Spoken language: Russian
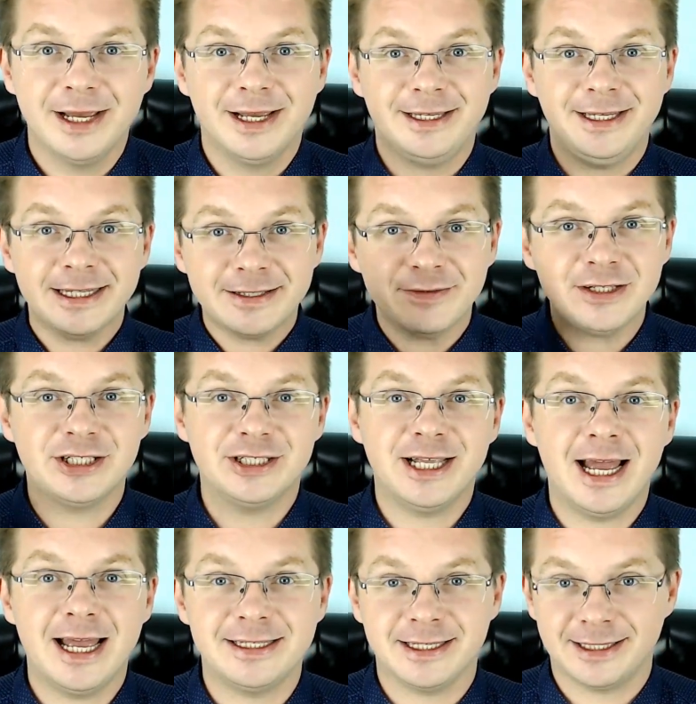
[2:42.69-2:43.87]
Если вы
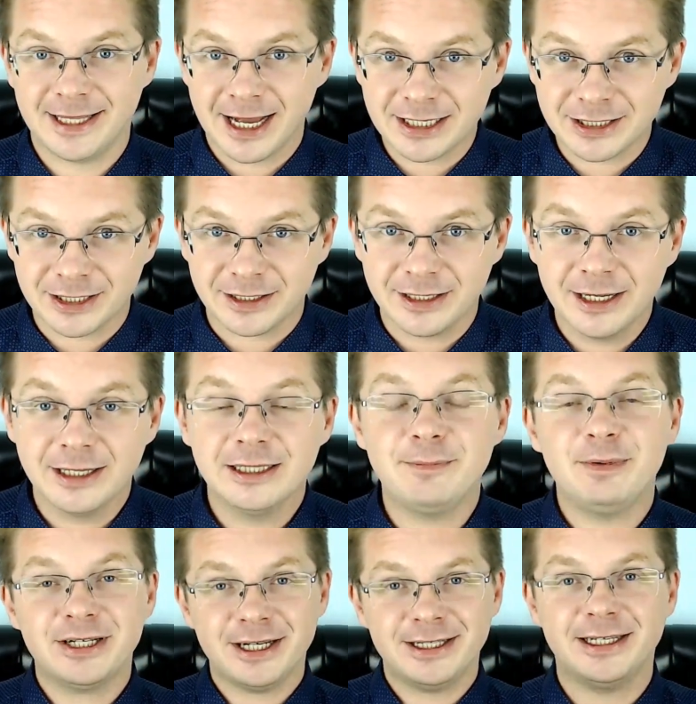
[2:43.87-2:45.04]
считаете так же,
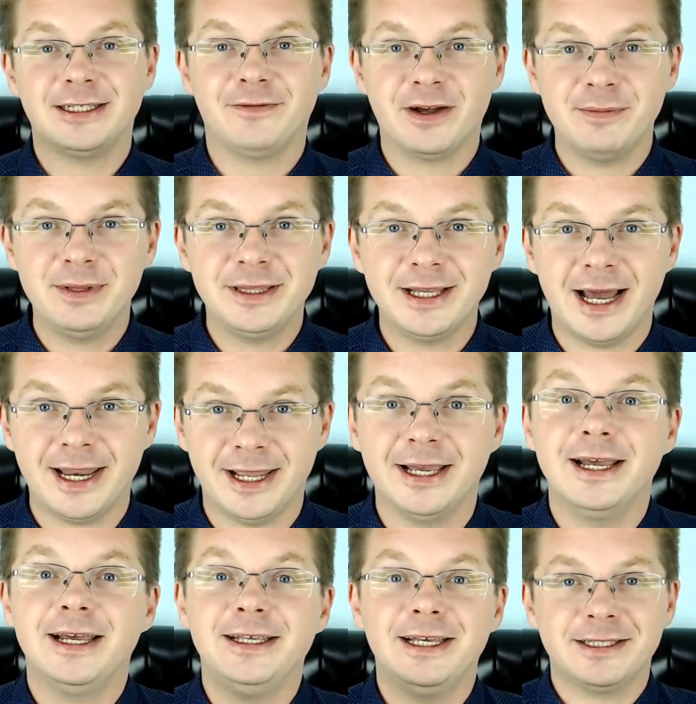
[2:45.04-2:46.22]
напишите это в комментарии,
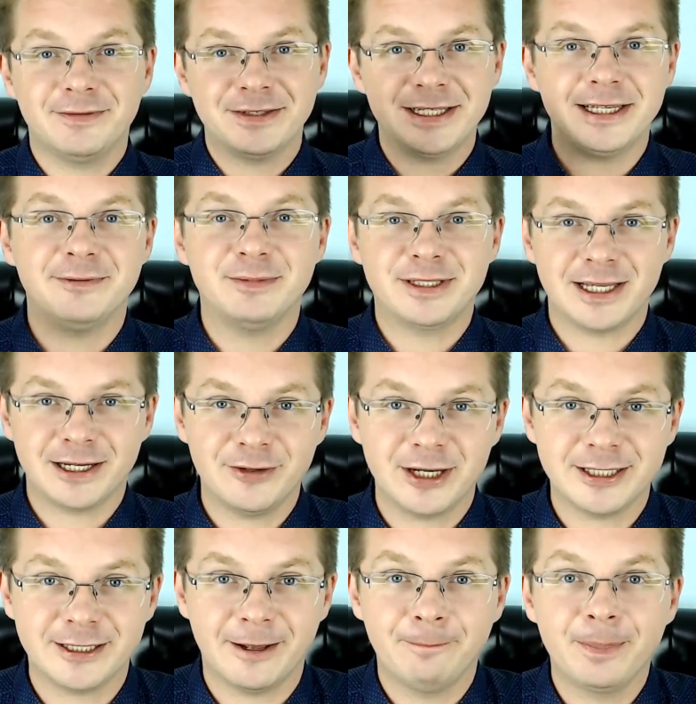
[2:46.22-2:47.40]
если вы с этим не
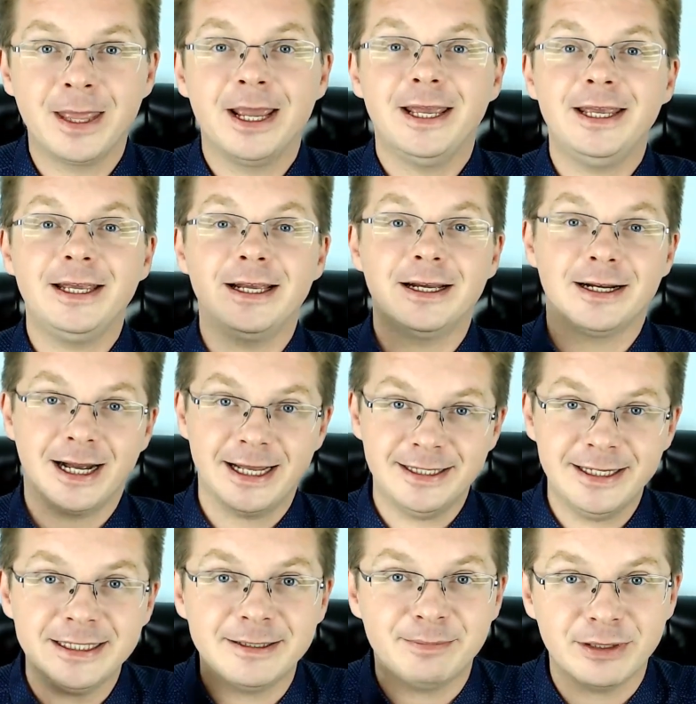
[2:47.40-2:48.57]
согласны и
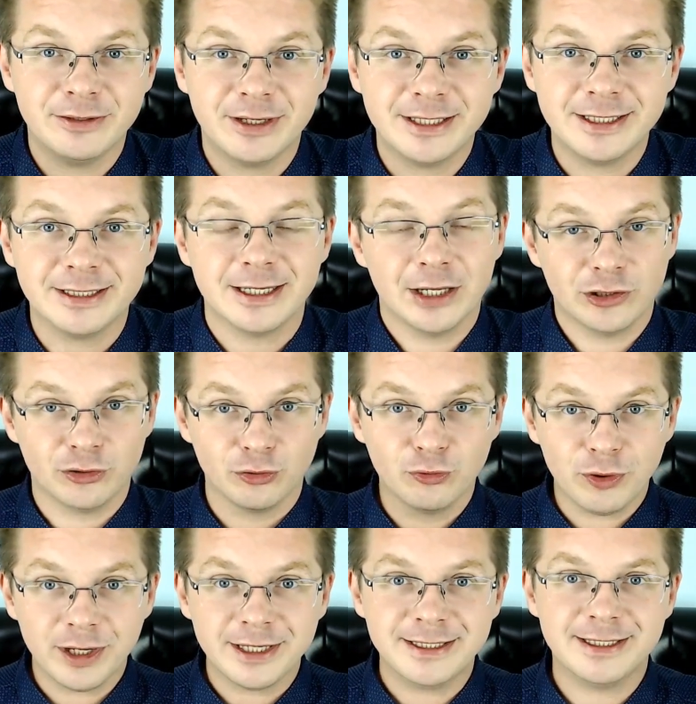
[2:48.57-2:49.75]
хотите предложить
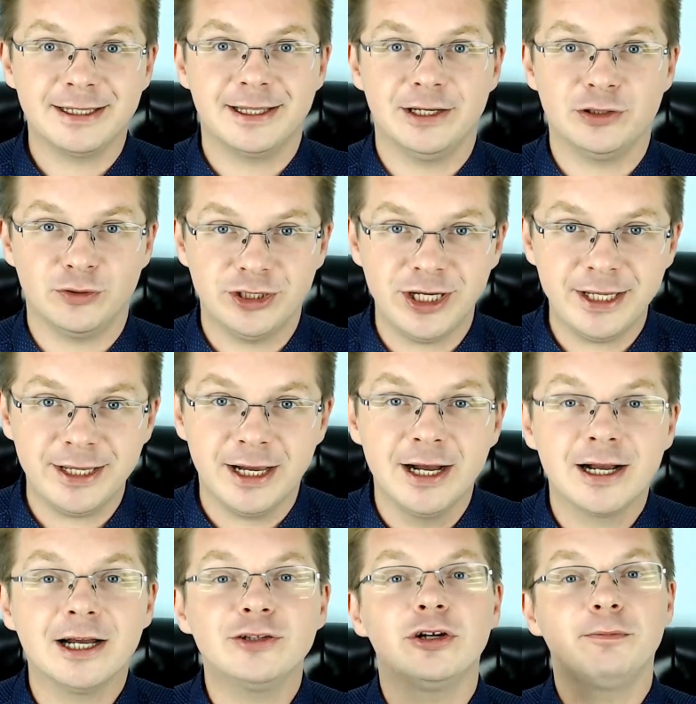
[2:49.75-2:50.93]
другой язык для изучения,
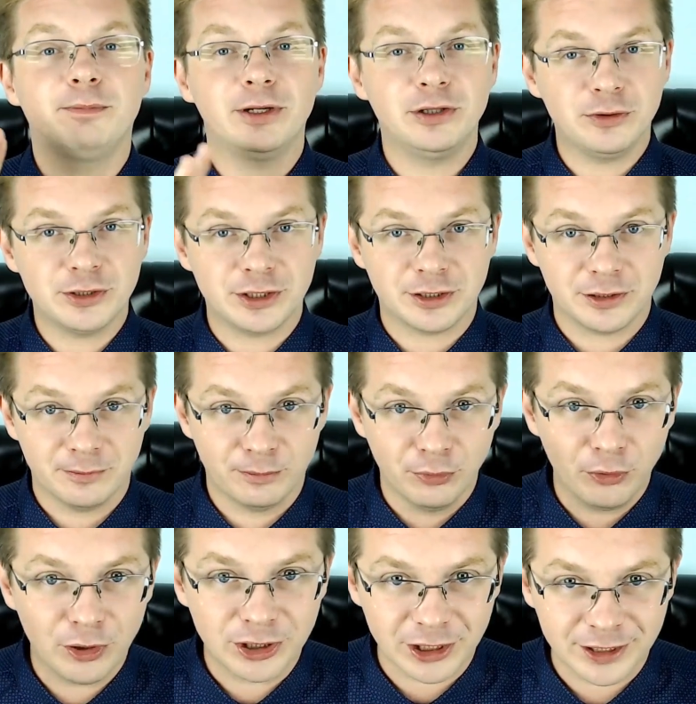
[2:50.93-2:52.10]
который приносит
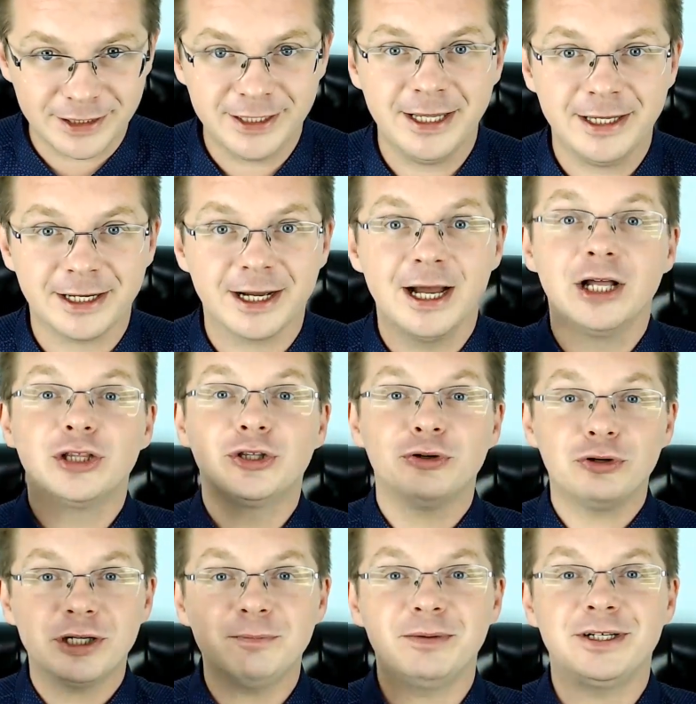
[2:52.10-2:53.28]
больше денег,
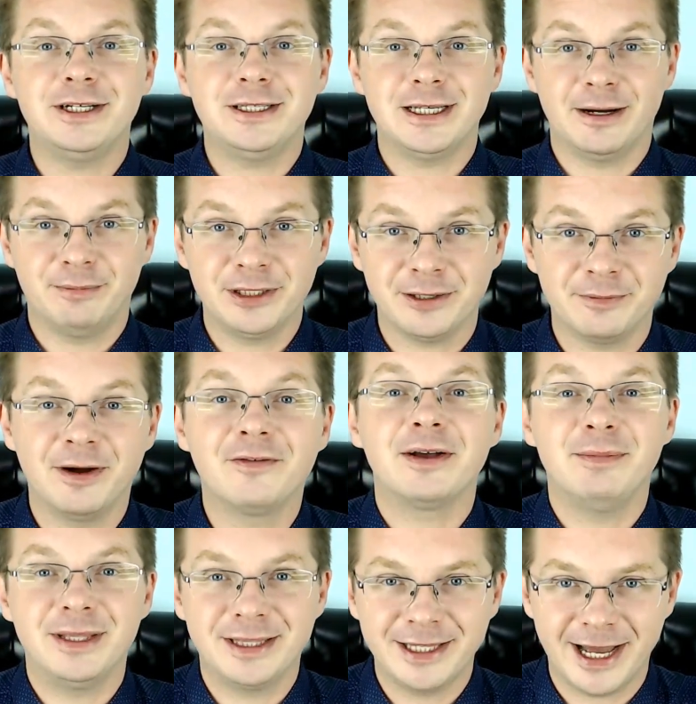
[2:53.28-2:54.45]
тоже пишите об этом в
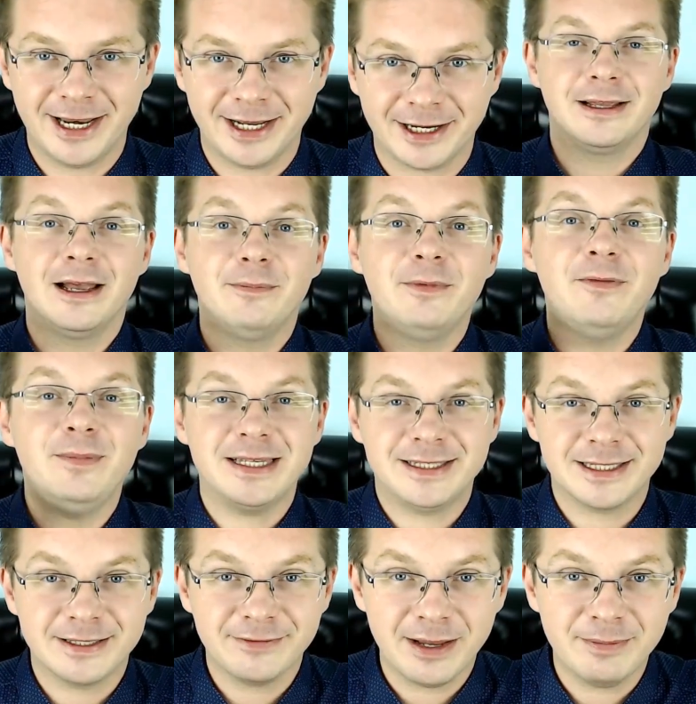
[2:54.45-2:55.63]
комментариях. Мы вместе
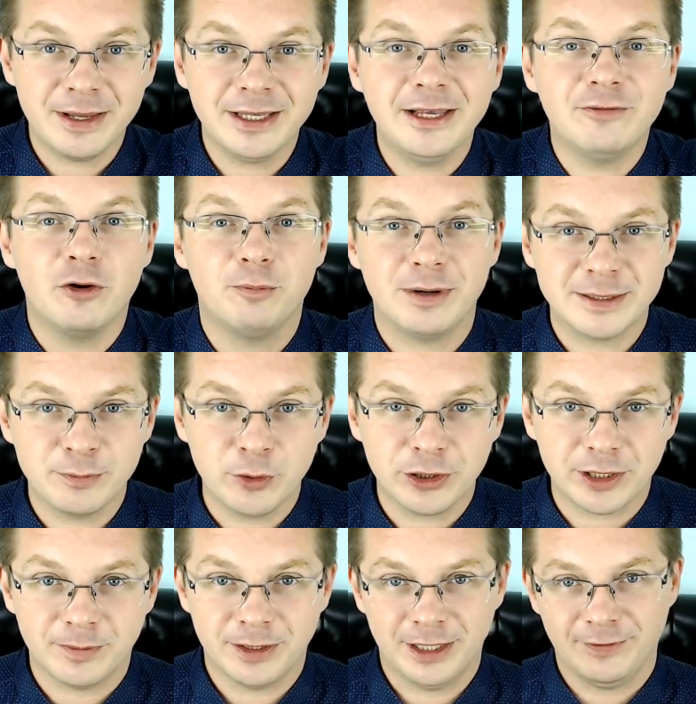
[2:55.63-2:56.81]
с вами его
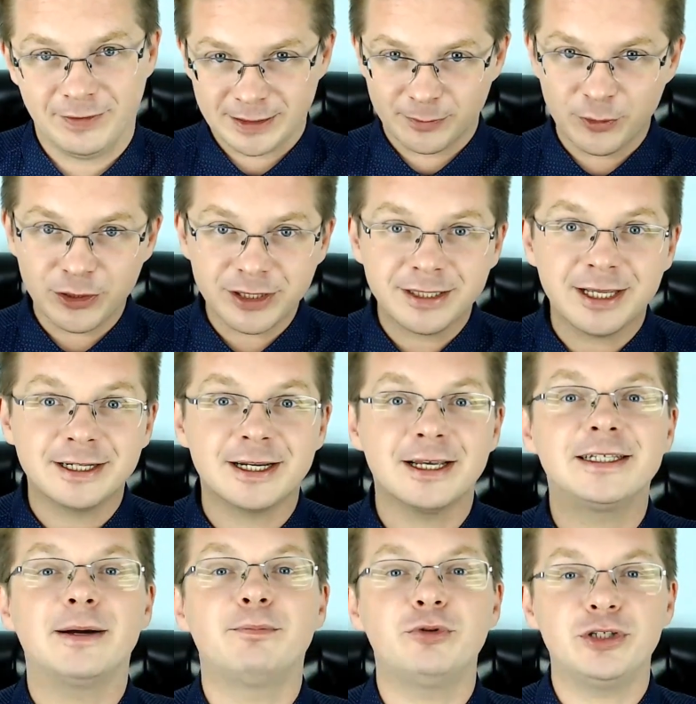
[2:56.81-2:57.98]
посмотрим и, возможно, даже
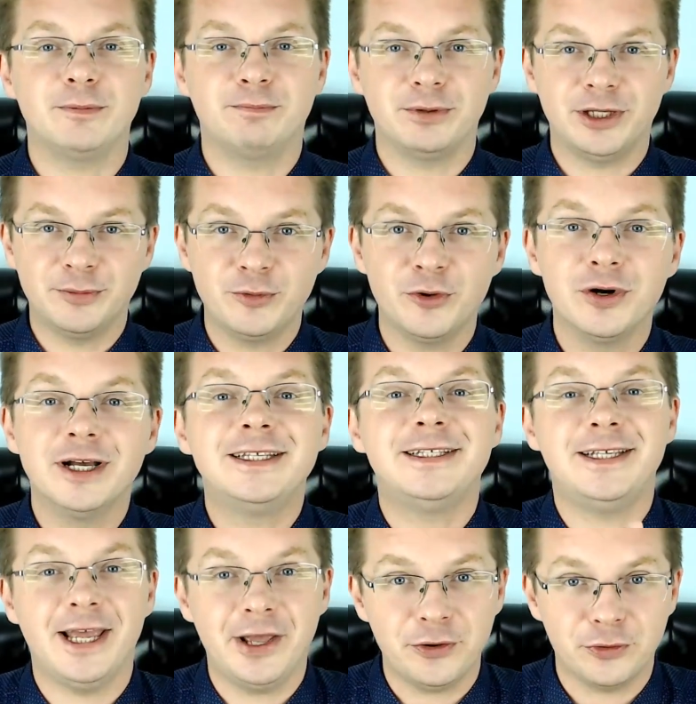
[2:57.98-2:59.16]
запустим по нему
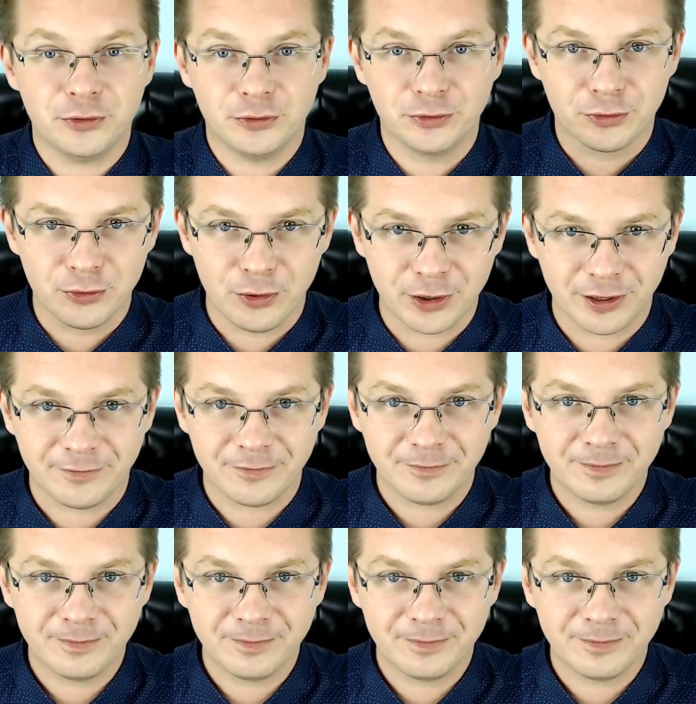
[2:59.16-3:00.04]
серию уроков.